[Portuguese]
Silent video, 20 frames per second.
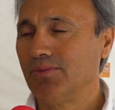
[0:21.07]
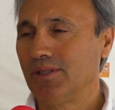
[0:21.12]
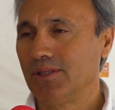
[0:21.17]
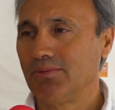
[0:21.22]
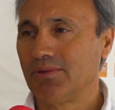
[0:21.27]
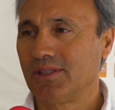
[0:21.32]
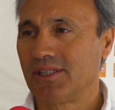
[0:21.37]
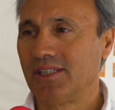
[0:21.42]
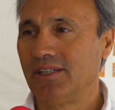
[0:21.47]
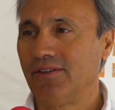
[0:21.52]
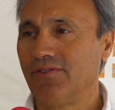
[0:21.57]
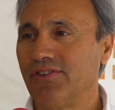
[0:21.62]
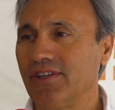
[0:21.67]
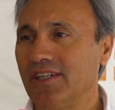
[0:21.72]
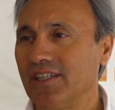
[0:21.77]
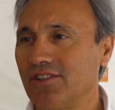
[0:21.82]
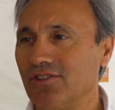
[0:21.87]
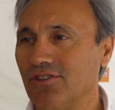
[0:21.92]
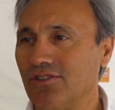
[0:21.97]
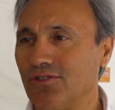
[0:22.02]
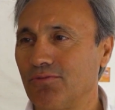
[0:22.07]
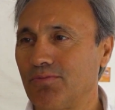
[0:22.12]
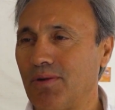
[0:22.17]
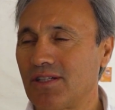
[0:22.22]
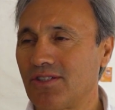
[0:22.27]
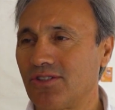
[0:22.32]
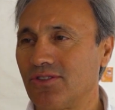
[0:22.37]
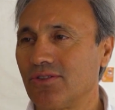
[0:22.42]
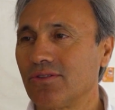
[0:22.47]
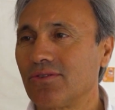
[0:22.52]
mesmo aqui em frente aos
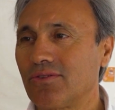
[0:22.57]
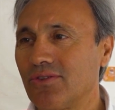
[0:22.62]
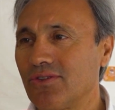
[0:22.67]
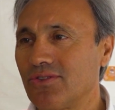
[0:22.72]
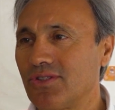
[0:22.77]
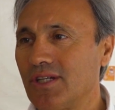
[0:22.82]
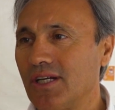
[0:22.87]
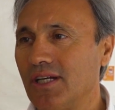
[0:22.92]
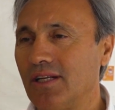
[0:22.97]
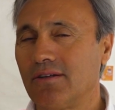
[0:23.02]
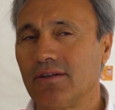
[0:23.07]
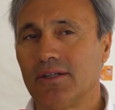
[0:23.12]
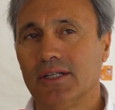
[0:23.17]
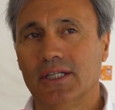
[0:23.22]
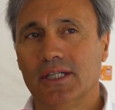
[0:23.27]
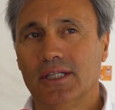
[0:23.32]
espaços do Conselho.